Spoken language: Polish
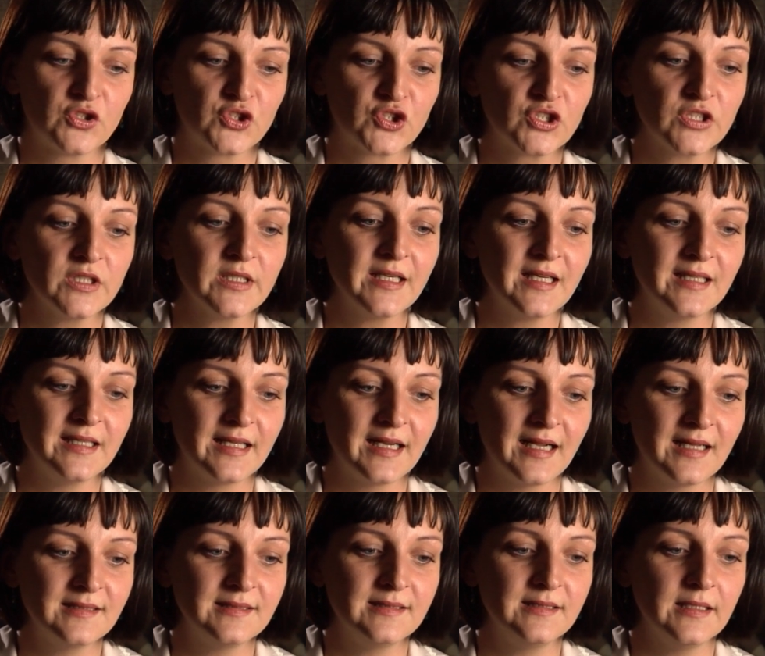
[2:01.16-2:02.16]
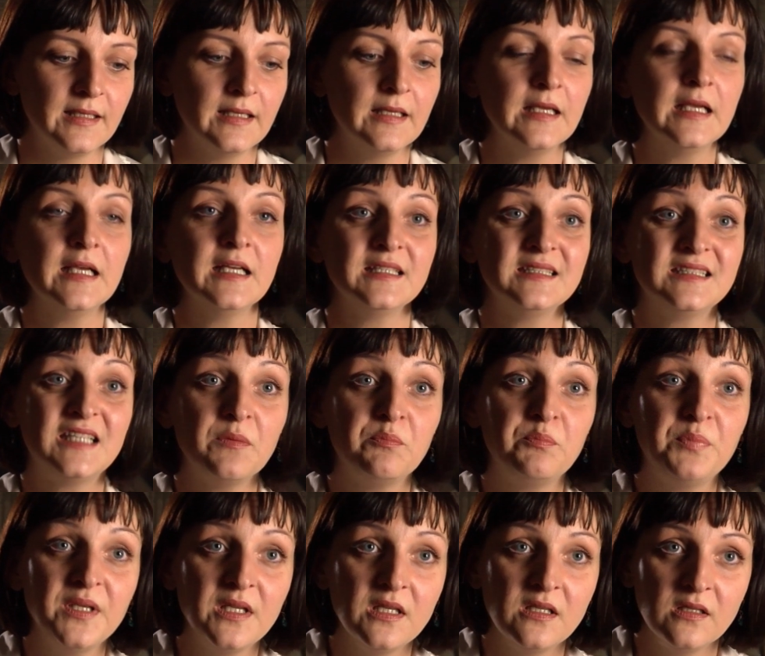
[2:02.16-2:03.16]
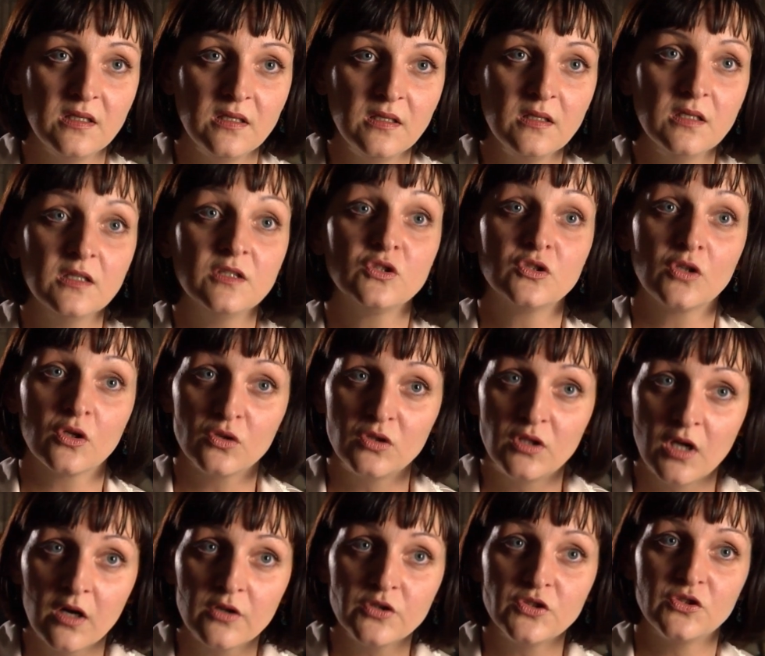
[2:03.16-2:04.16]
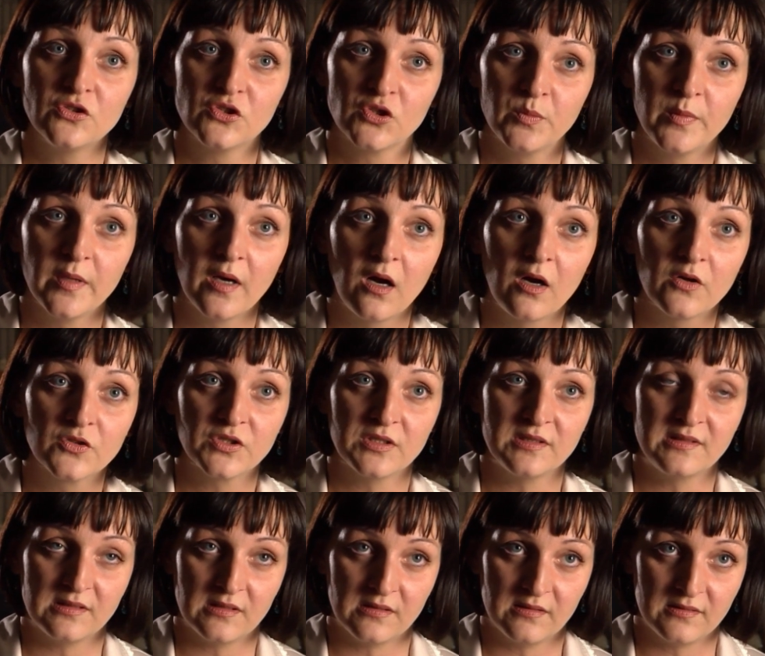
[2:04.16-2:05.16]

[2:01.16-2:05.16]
trzy generacje debili to dość, żeby orzec